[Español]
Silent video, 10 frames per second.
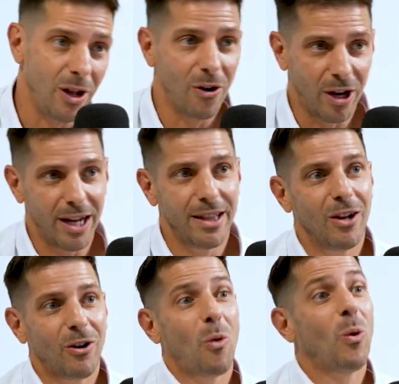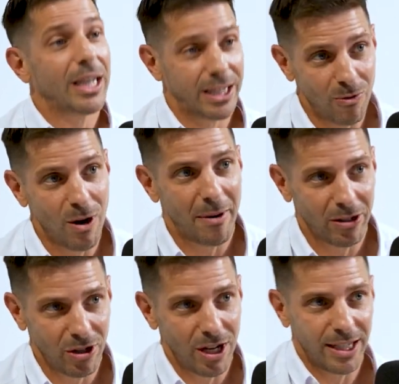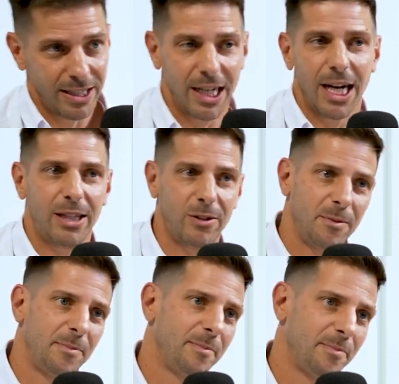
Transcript: de, lo que, de lo que cuesta tener una persona que se dedique a esto.